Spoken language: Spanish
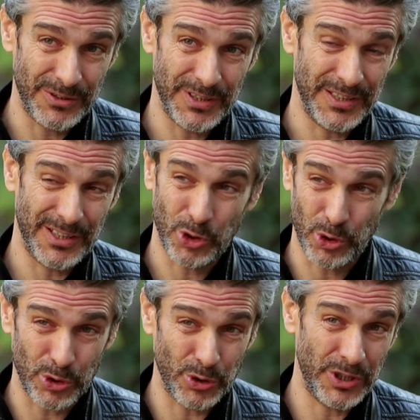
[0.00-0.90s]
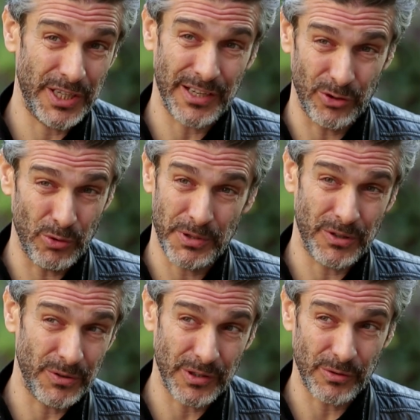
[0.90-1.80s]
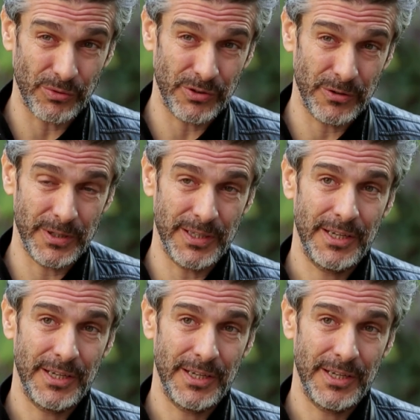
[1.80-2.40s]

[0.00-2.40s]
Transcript: desde todos los días, domingos inclusive,